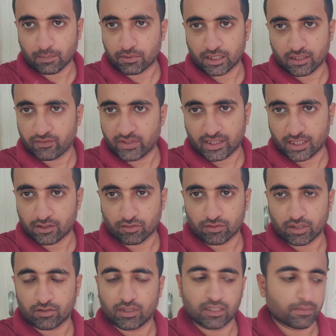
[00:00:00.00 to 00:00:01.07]
आपकी वीकनेस
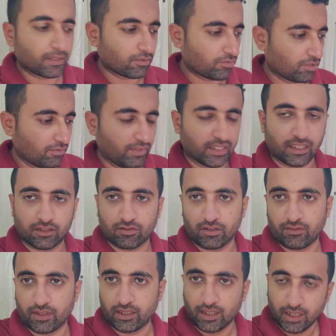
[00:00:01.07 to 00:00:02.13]
होती है तो अलशवा को थोड़ी सी वीकनेस
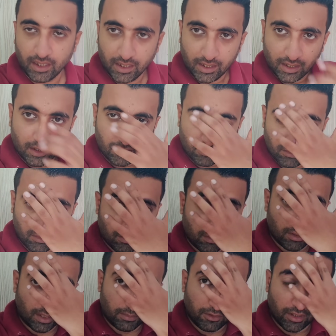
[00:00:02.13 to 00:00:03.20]
हुई हुई है
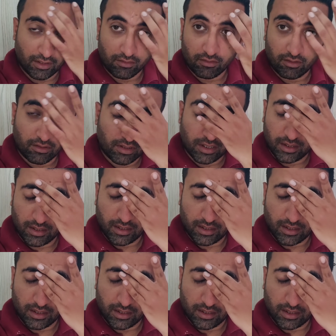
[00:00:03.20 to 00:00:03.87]
तो अब जो है ना उनको